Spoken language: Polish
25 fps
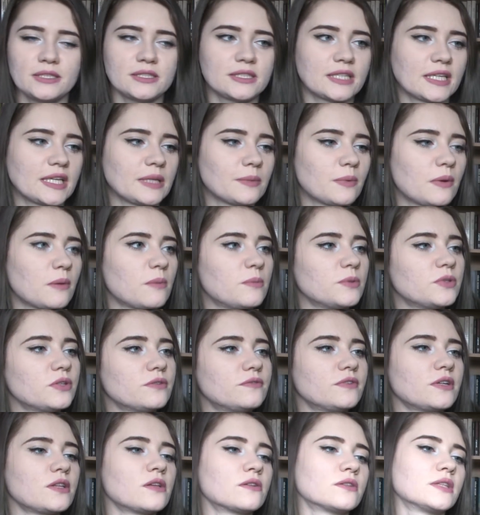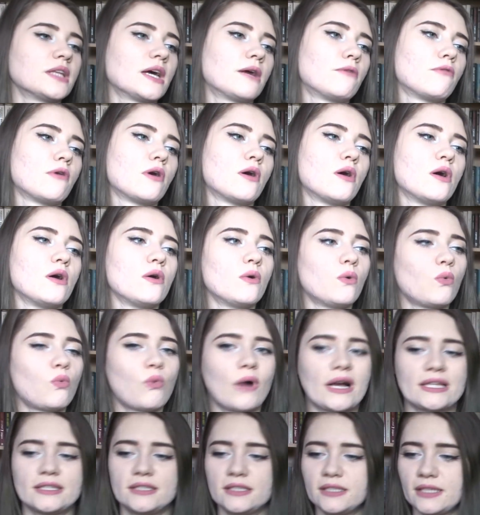miejsce, chyba by to wyglądało
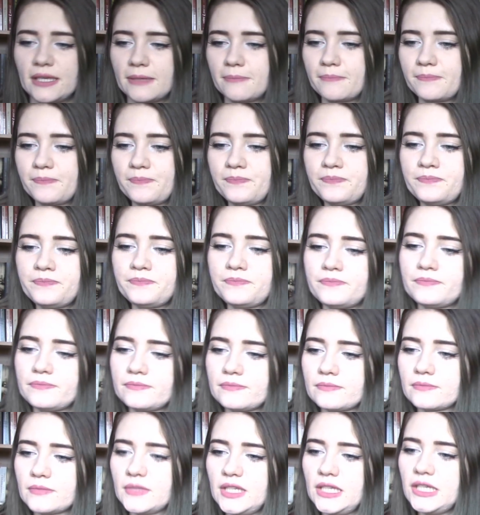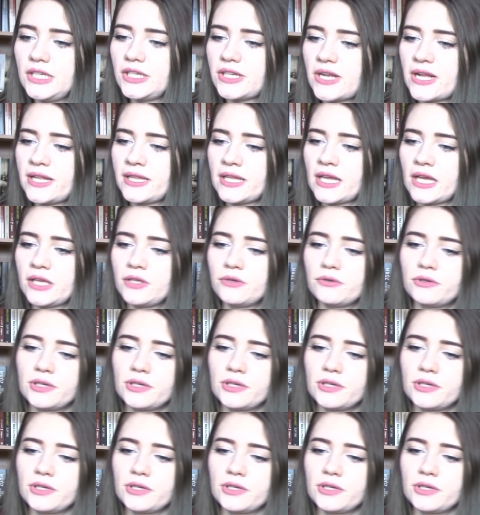ładnie. Irena